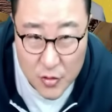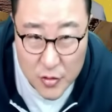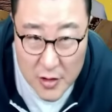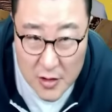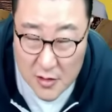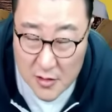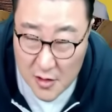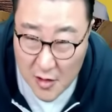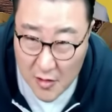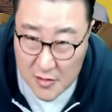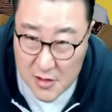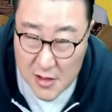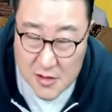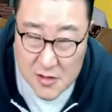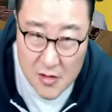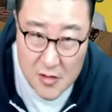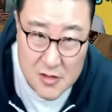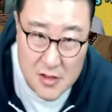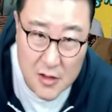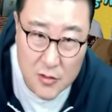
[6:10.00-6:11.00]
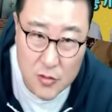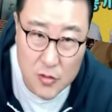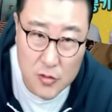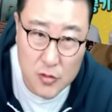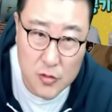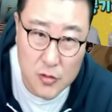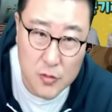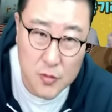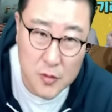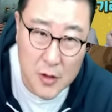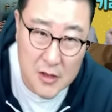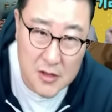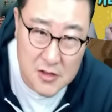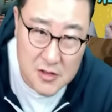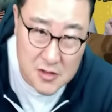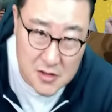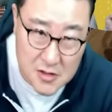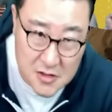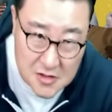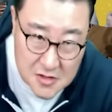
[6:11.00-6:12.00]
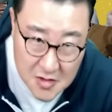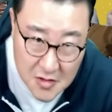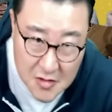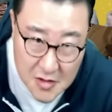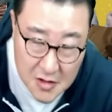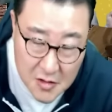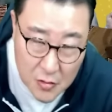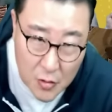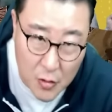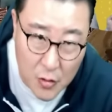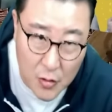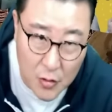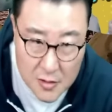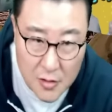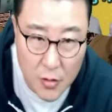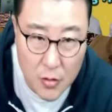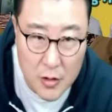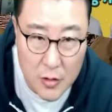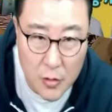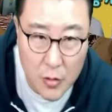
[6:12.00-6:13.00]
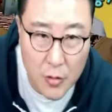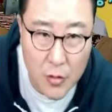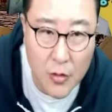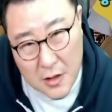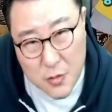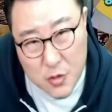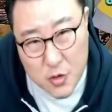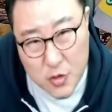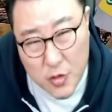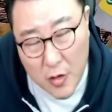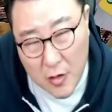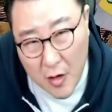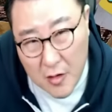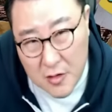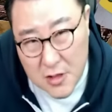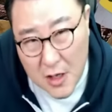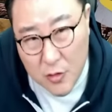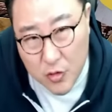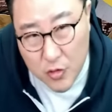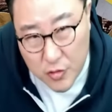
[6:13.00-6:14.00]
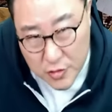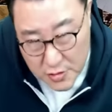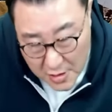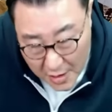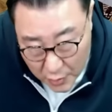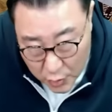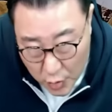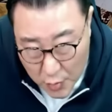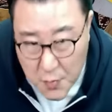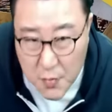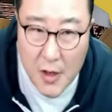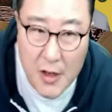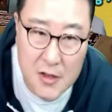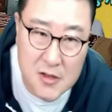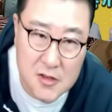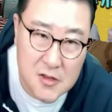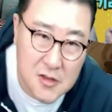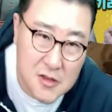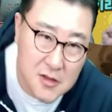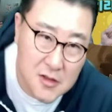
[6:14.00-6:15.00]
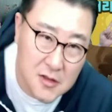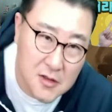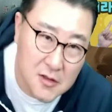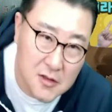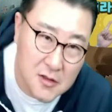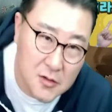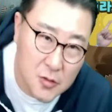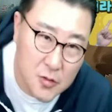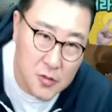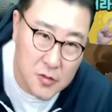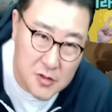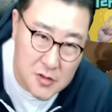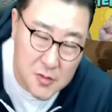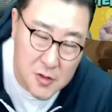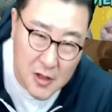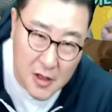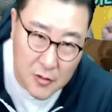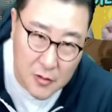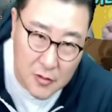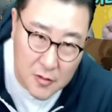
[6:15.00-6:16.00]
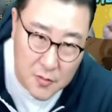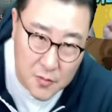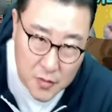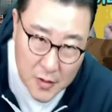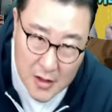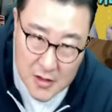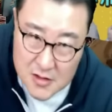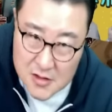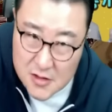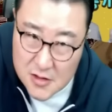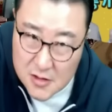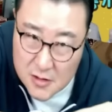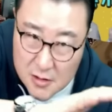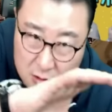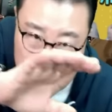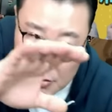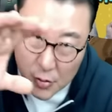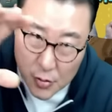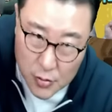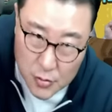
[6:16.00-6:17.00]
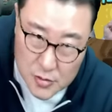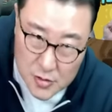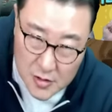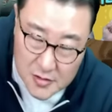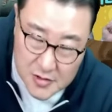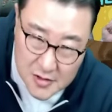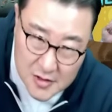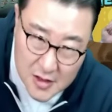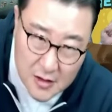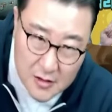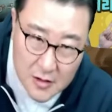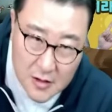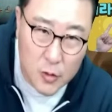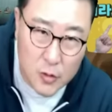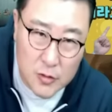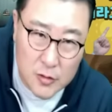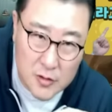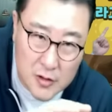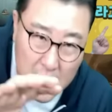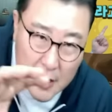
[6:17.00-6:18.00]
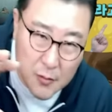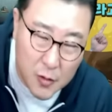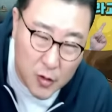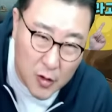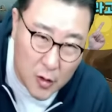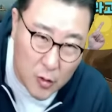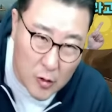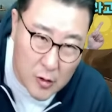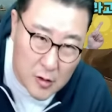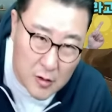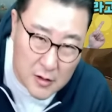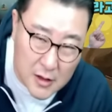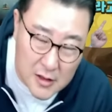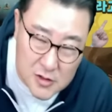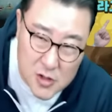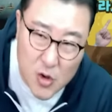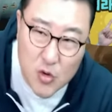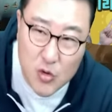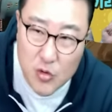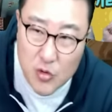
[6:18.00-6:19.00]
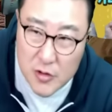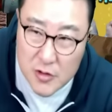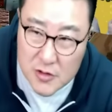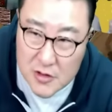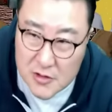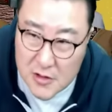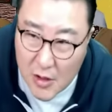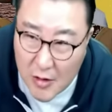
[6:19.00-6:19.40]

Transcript: 윤희근 경찰청장도 뿌락치설이 있고 의혹이 있고 김순호 경찰국장도 뿌락치로 의심이 되는 뿌락치로 전 세상을 모든 대한민국의 권력을 다 채우고 있는